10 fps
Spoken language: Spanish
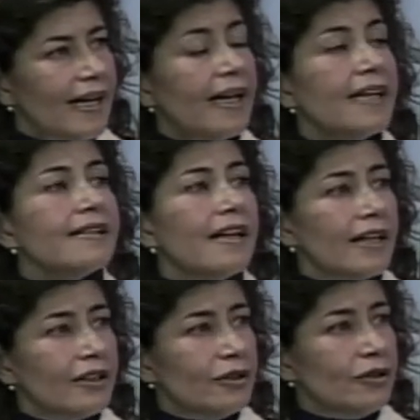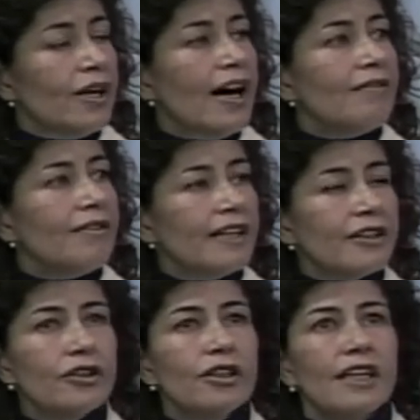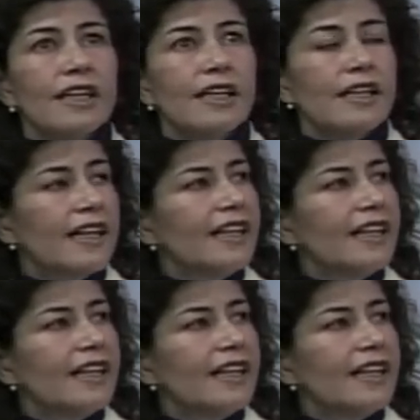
Exacto. Ah, afecto, tranquilidad